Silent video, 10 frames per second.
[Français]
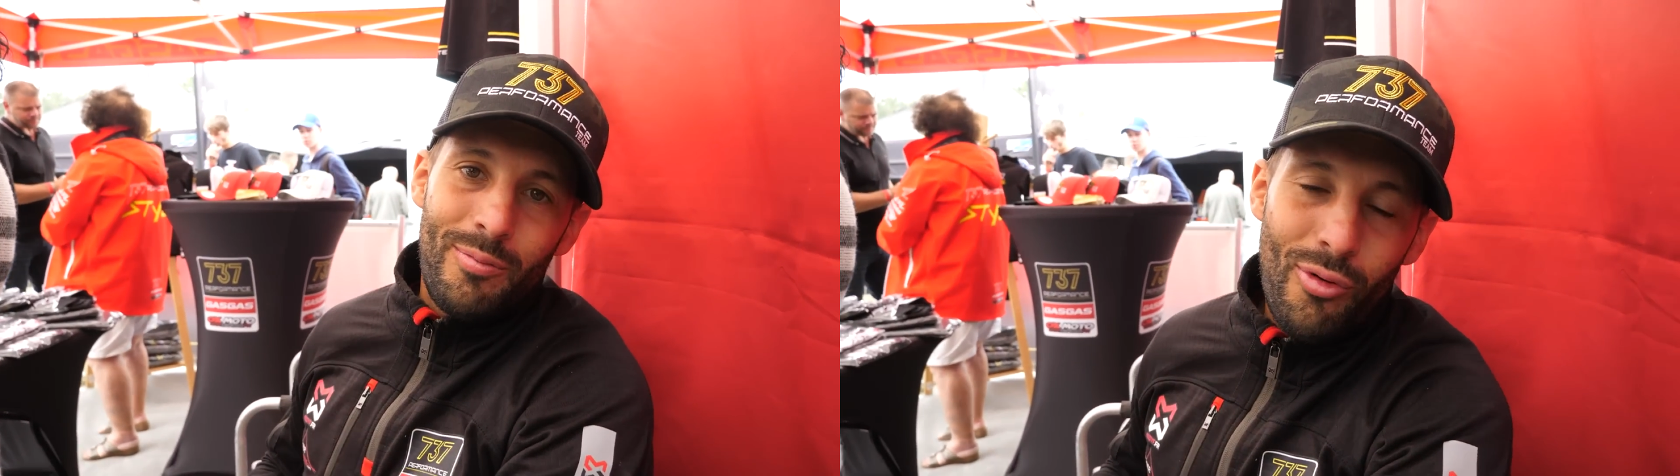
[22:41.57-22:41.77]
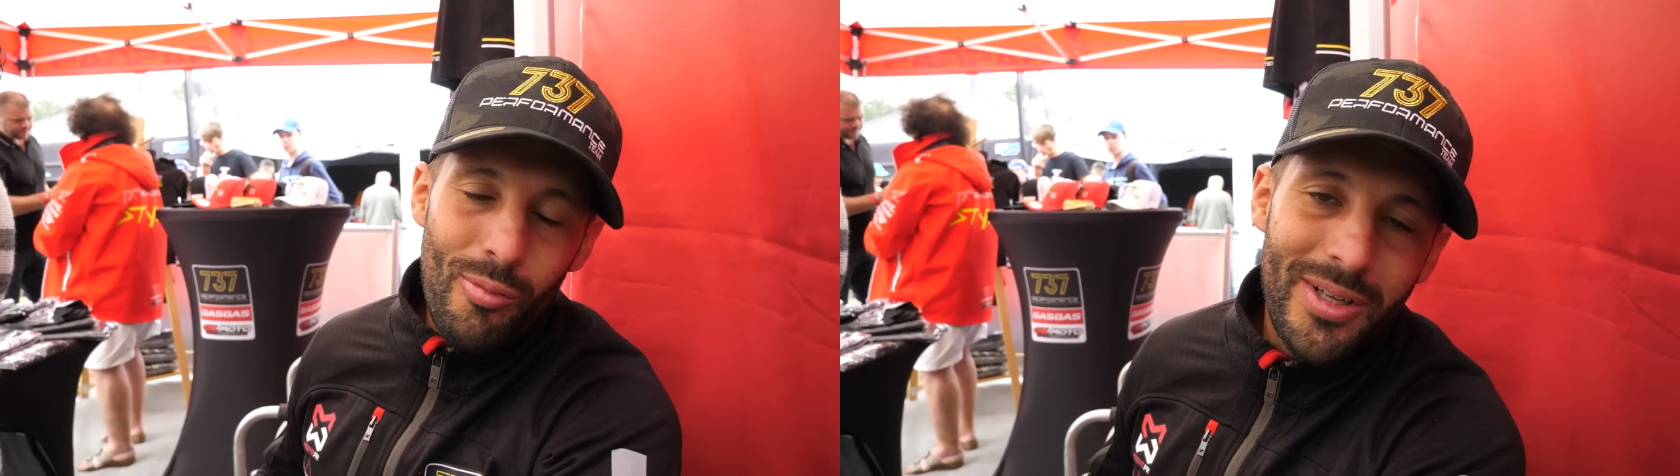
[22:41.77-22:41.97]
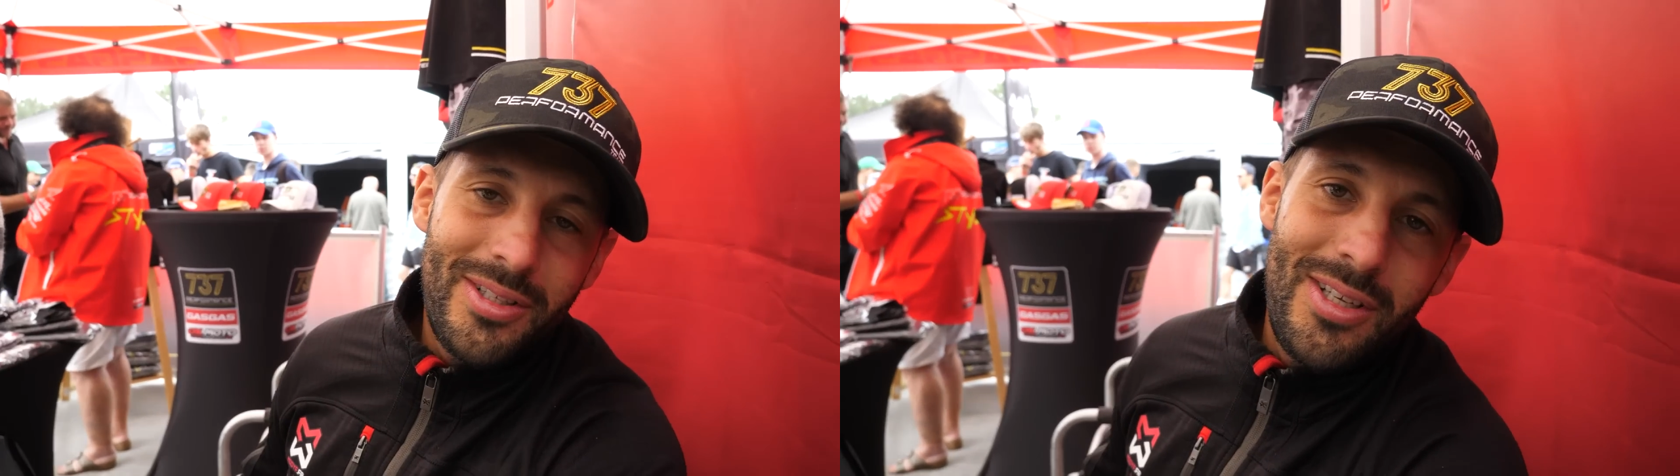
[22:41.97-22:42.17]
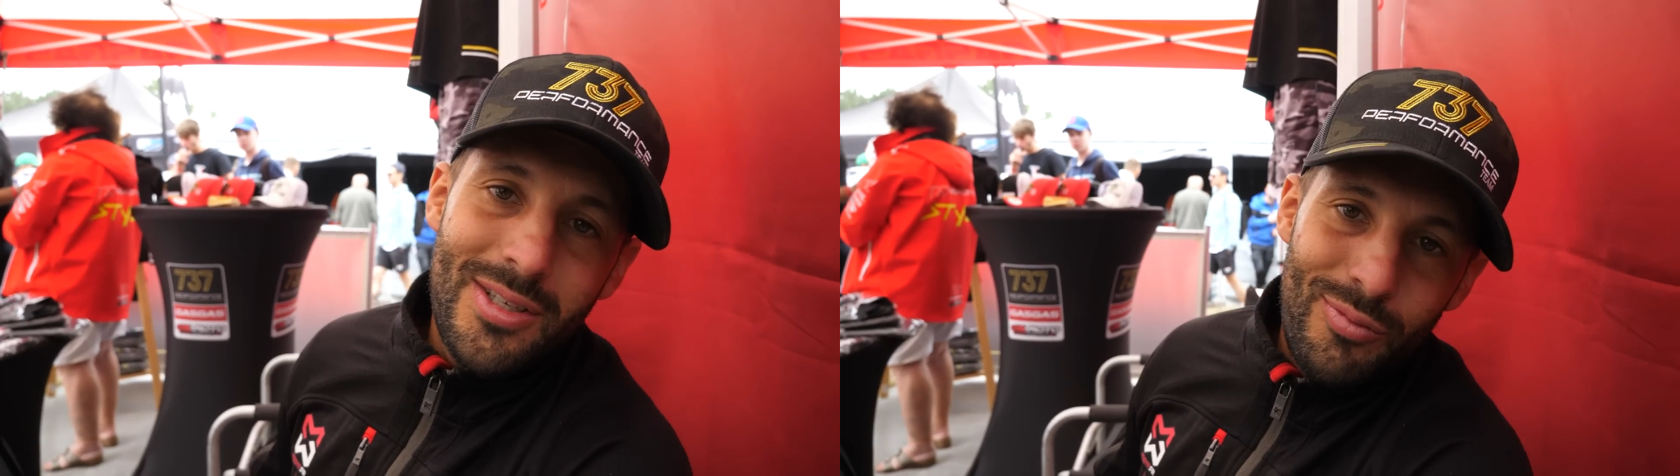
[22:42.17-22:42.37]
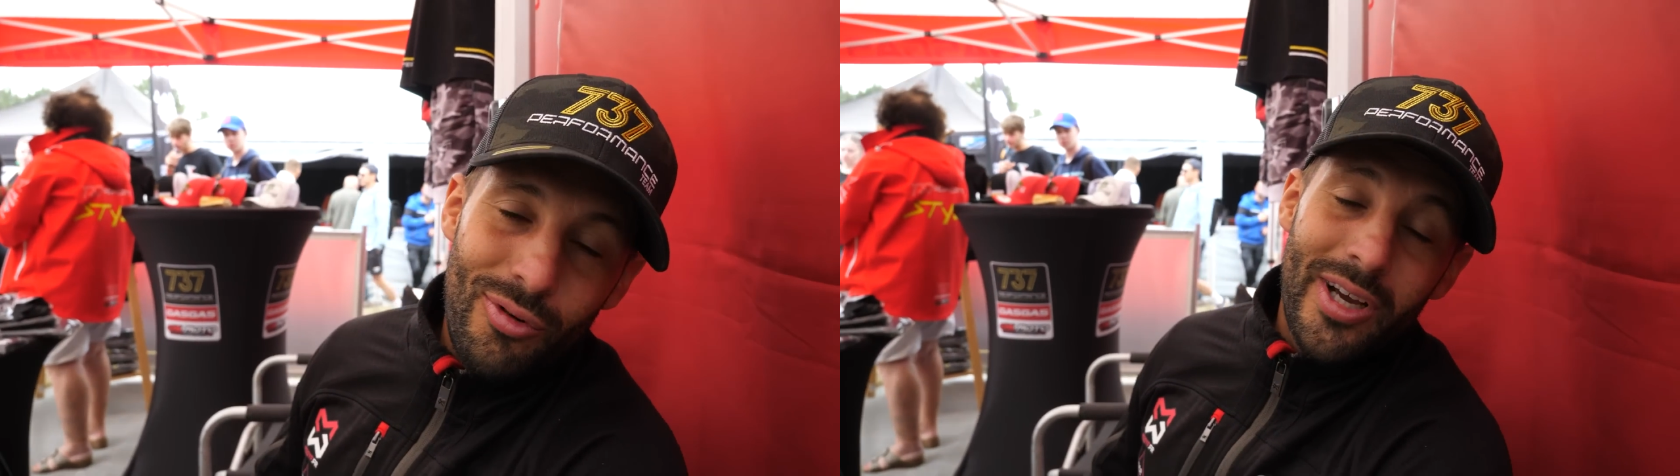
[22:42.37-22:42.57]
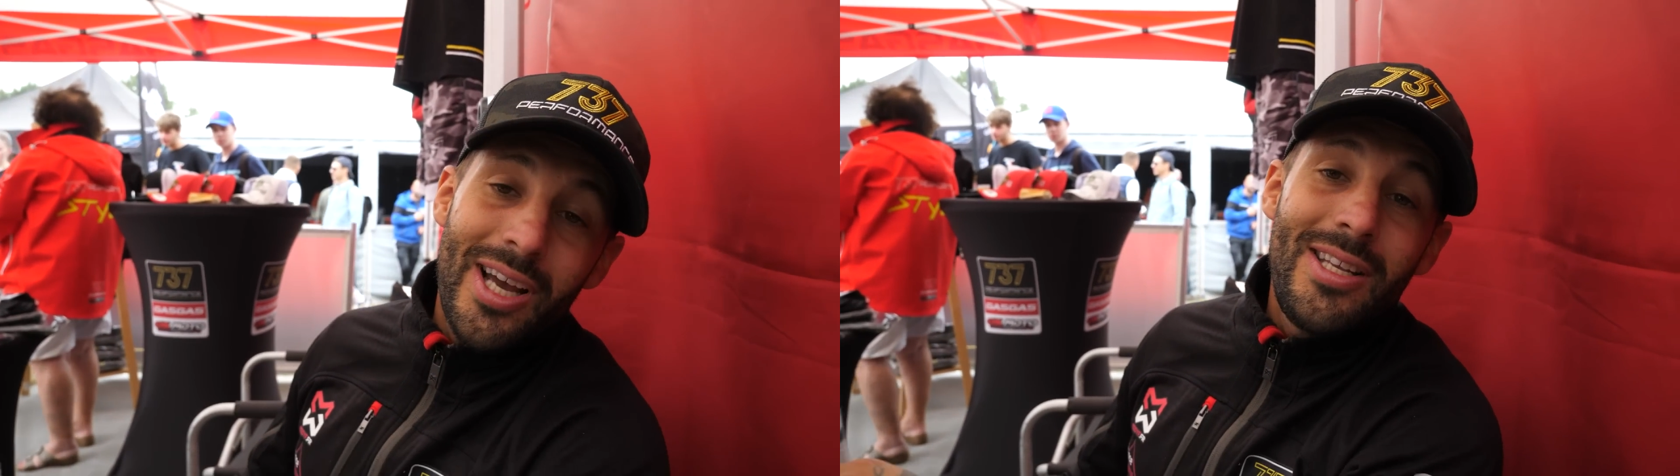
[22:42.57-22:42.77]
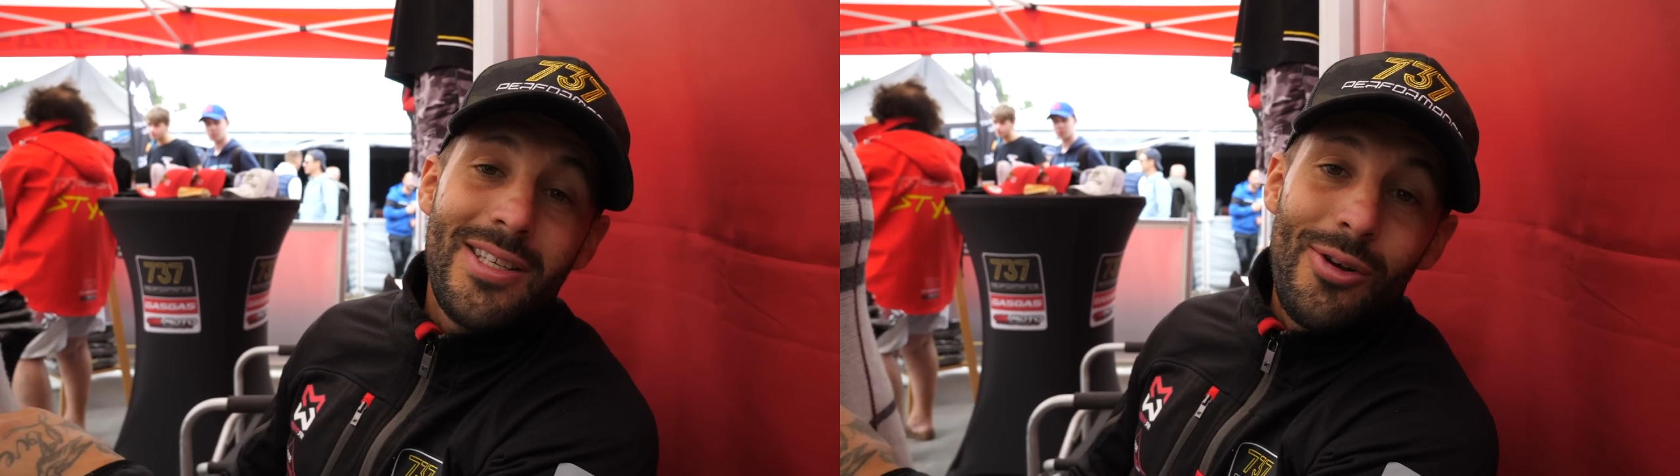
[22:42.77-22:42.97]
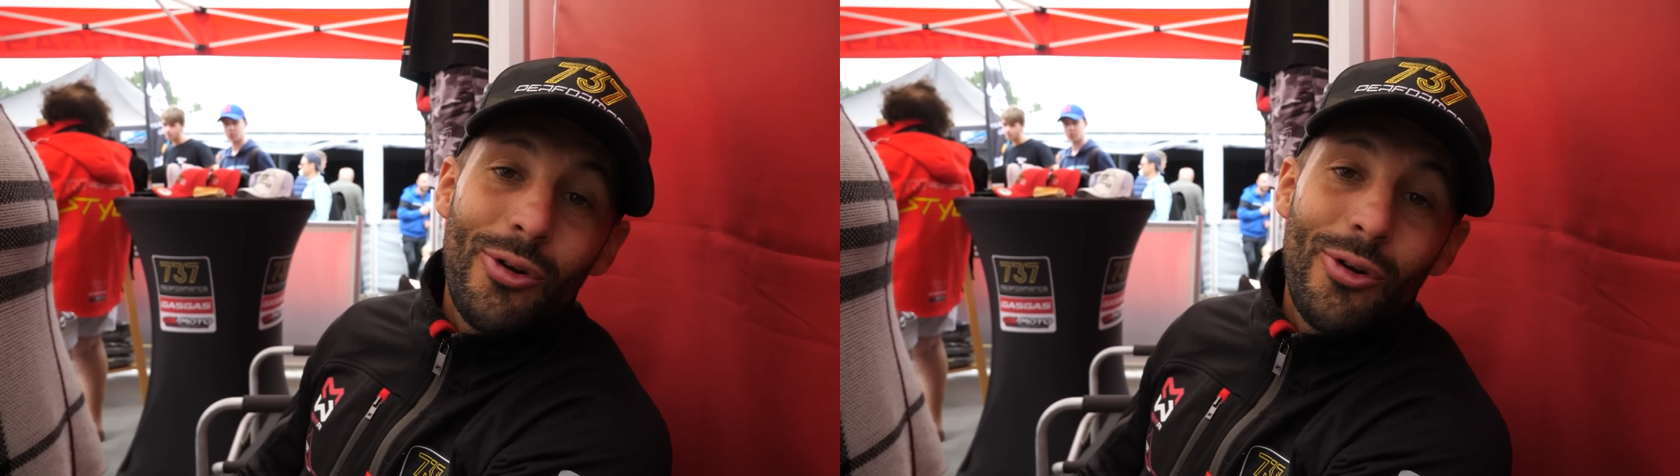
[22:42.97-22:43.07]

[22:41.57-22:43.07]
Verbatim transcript: pour Mathis pour réaliser